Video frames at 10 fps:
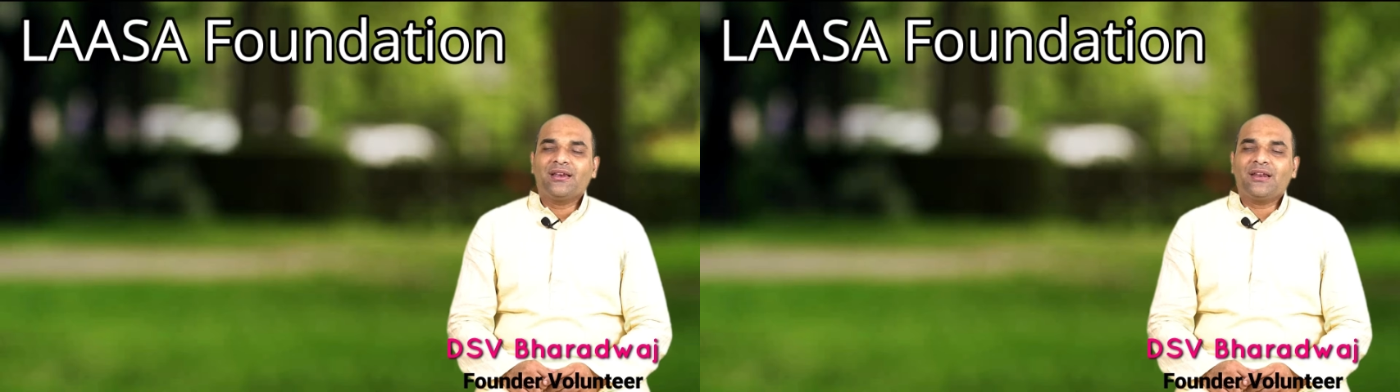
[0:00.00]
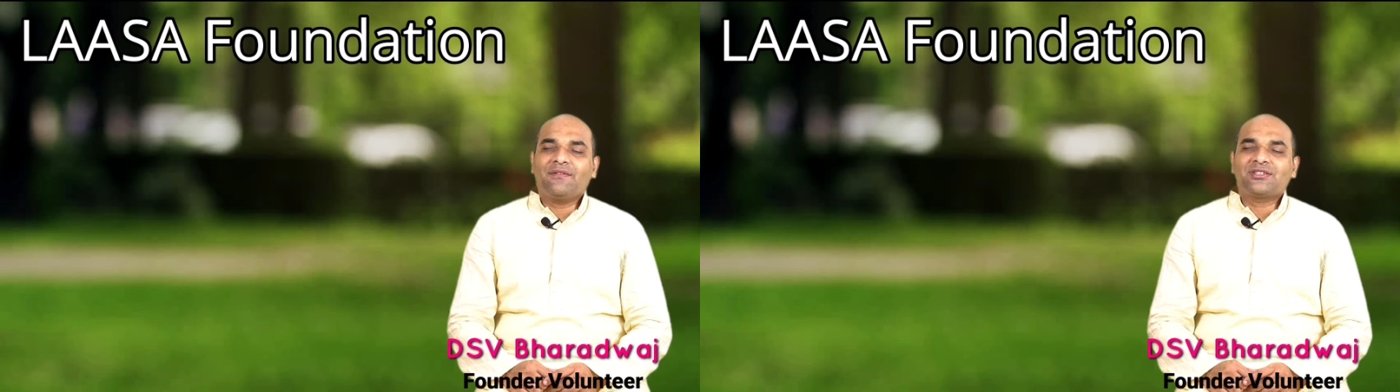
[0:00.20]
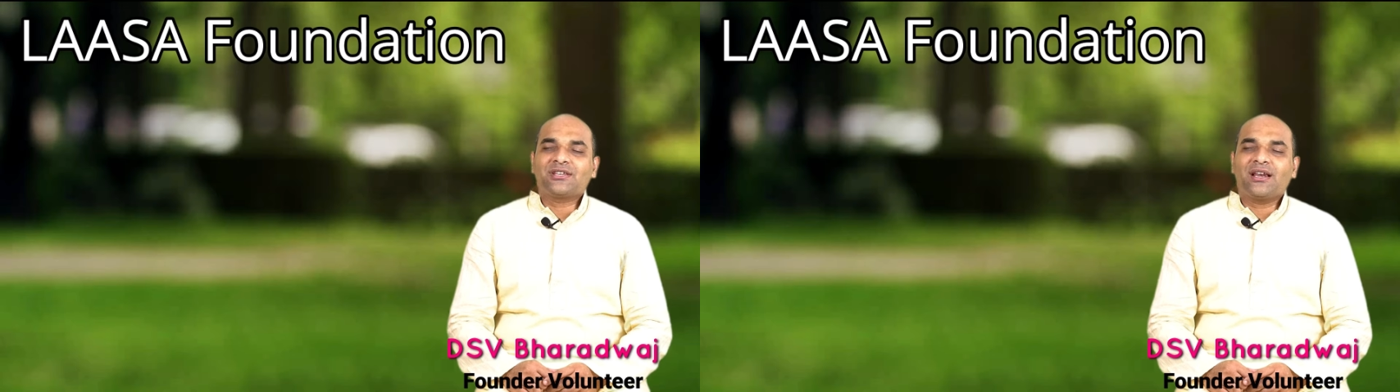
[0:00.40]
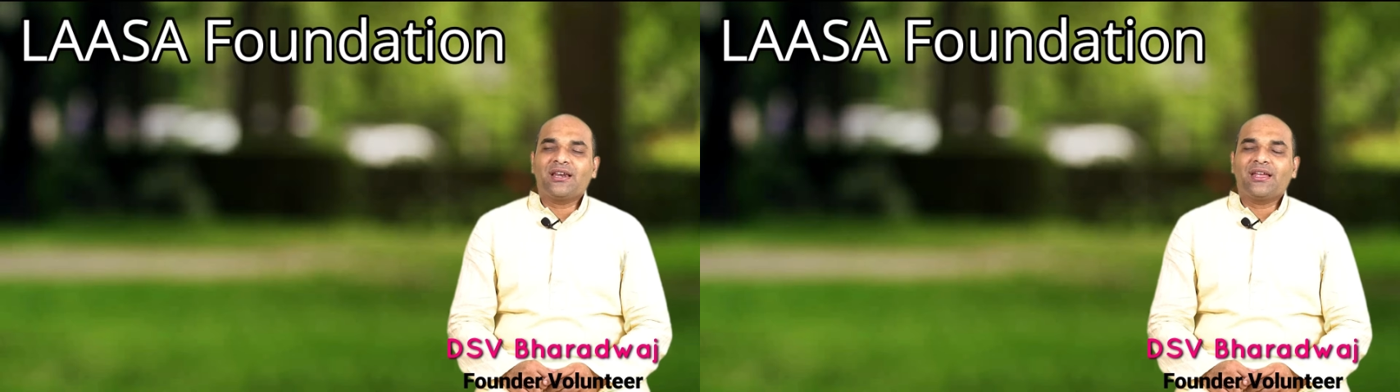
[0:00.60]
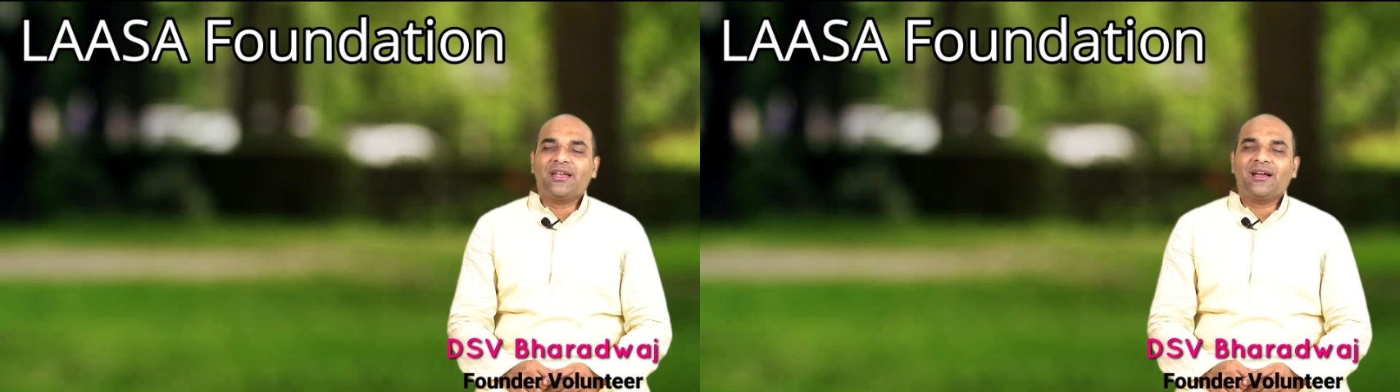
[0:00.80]

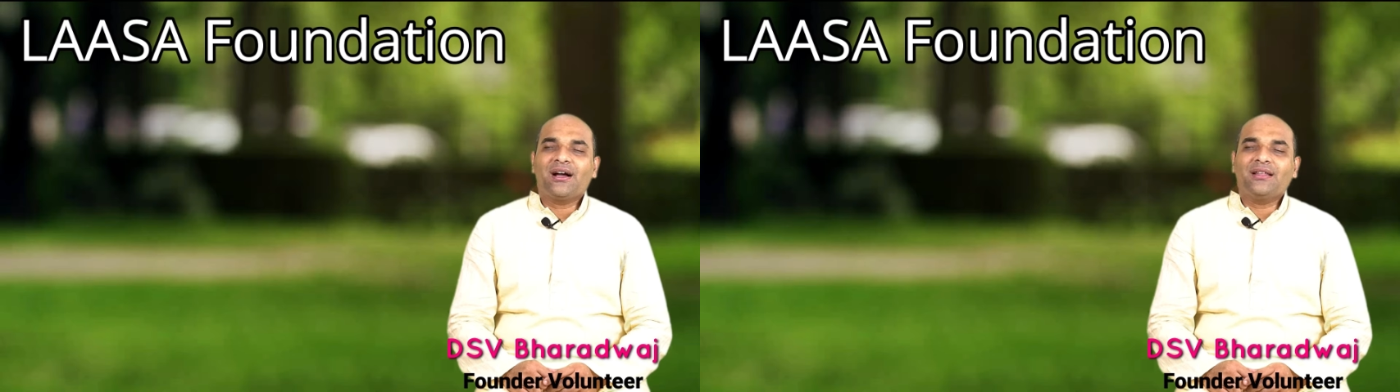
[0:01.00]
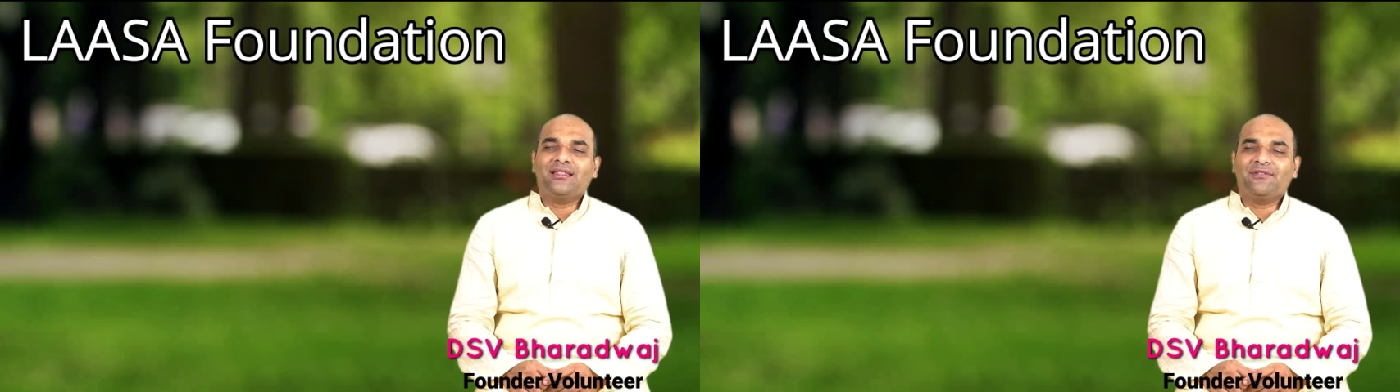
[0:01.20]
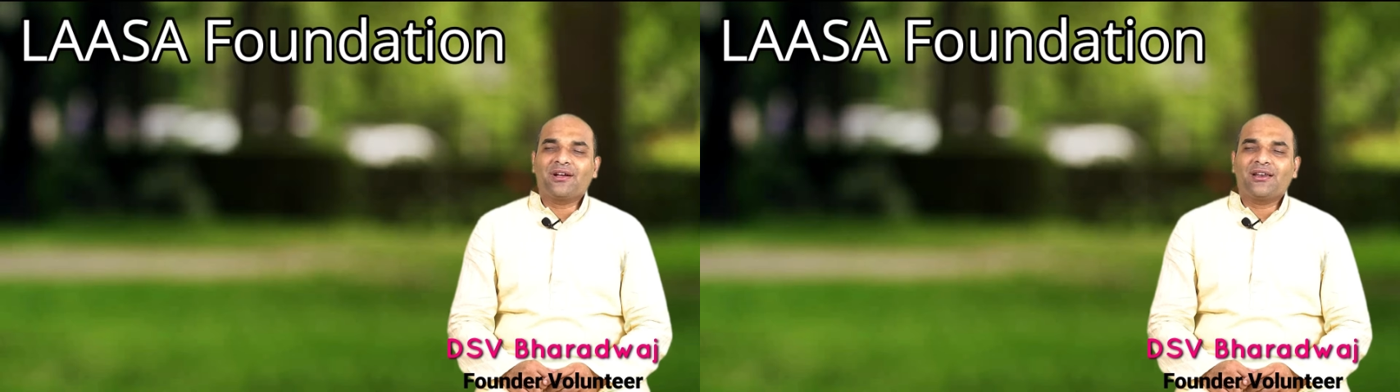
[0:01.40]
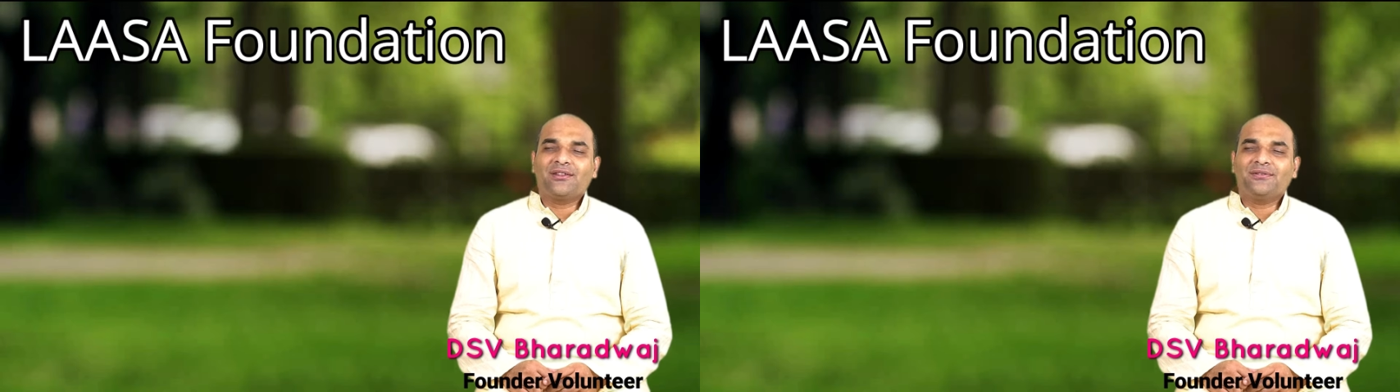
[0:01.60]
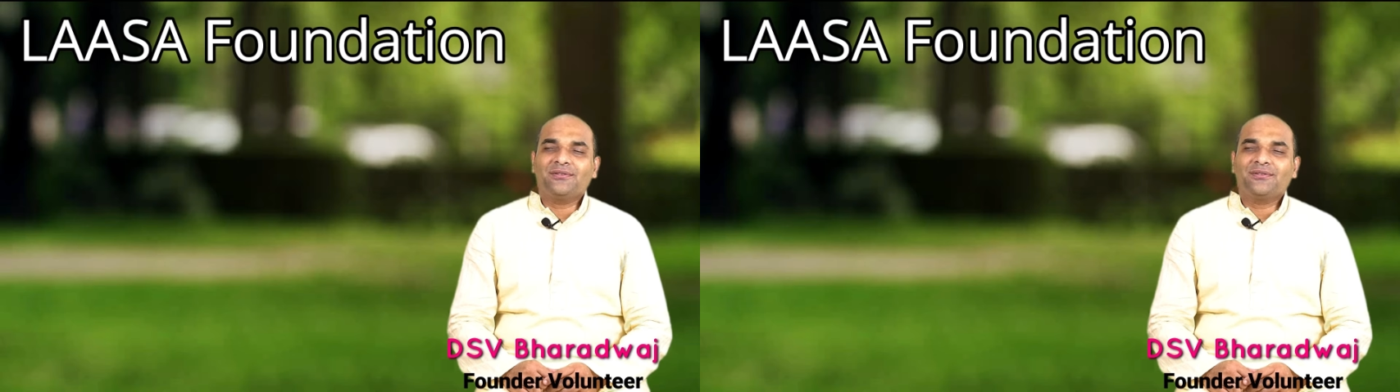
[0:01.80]
నిర్వచనాన్ని
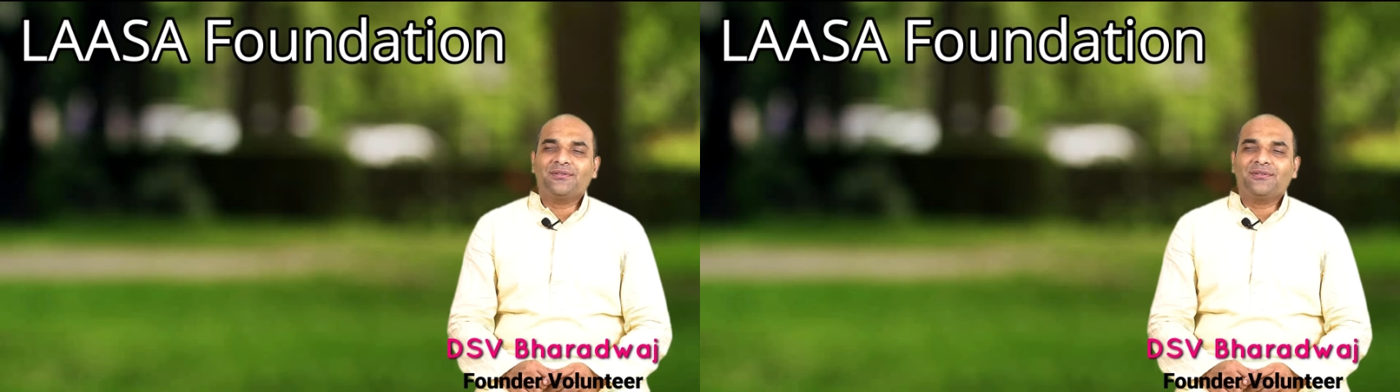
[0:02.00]
అందివ్వగలదు